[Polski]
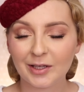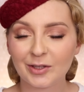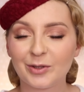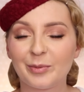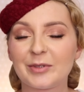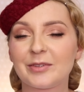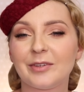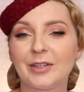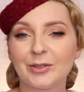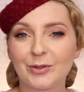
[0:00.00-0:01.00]

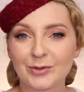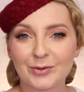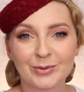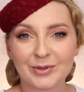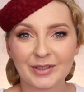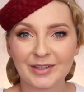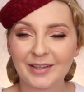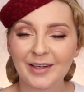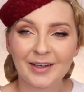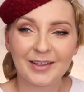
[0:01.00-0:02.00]
dopasowanych do sukni.